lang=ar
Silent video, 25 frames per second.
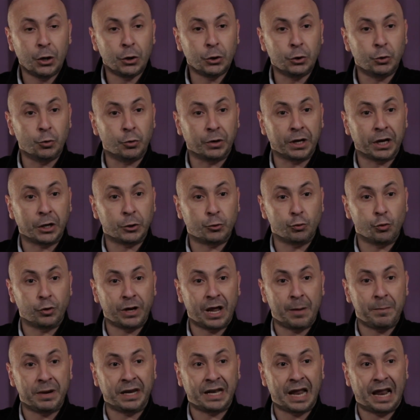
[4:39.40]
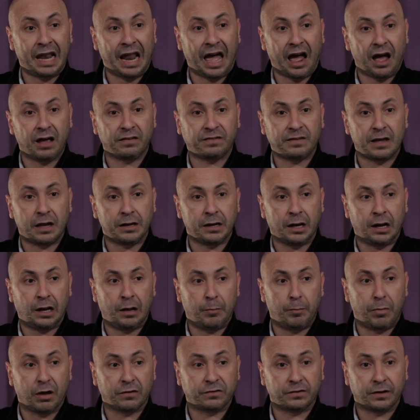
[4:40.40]
يريدون من الحسن
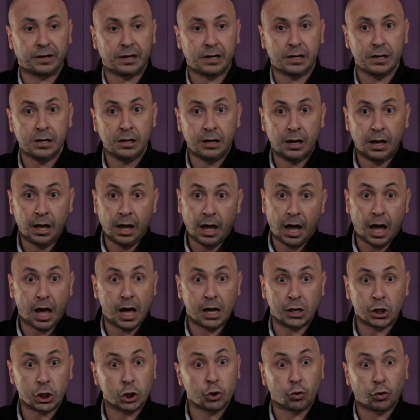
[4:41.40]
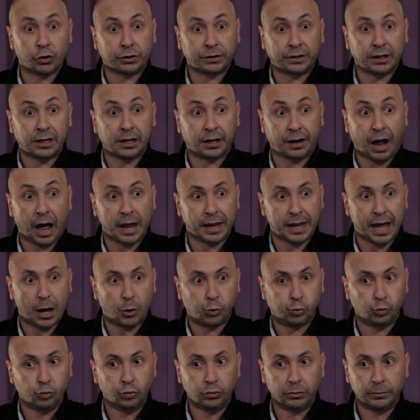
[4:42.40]
البصري ان يعطي
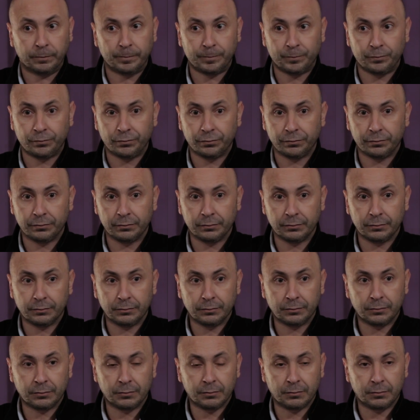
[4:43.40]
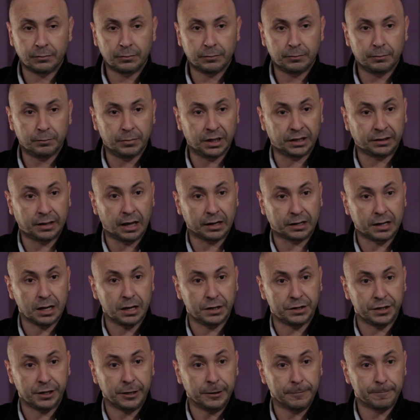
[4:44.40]
رايه
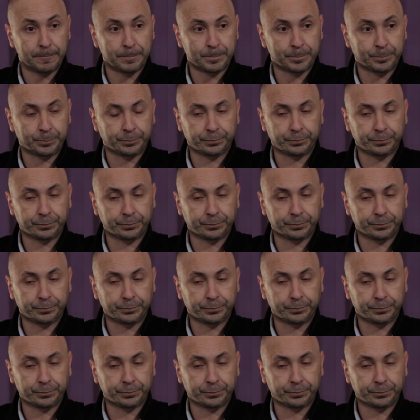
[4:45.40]
بالتاكيد